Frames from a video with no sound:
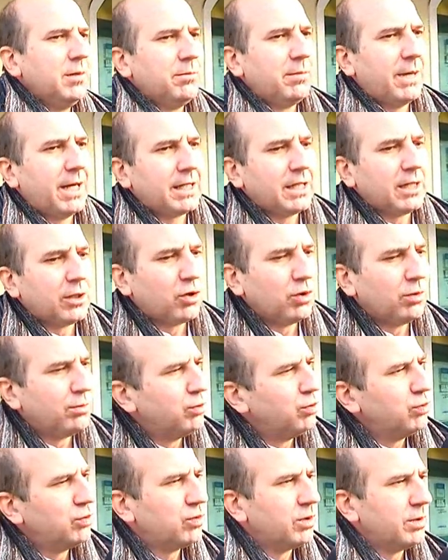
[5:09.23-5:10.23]
ma che
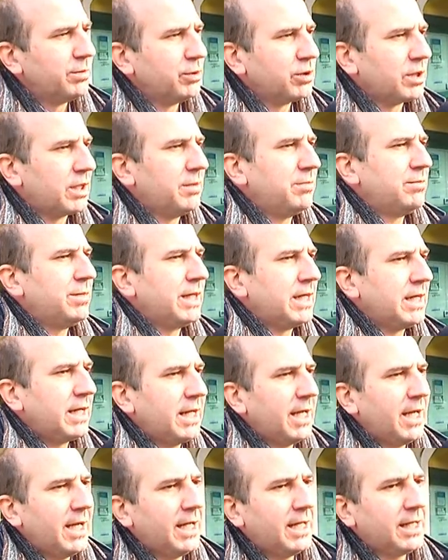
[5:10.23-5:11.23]
comunque potrebbe
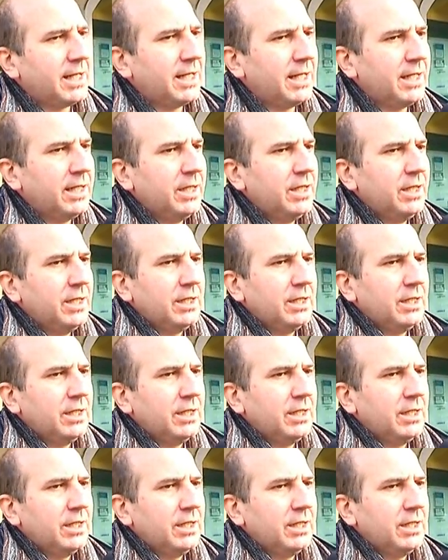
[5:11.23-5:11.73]
creare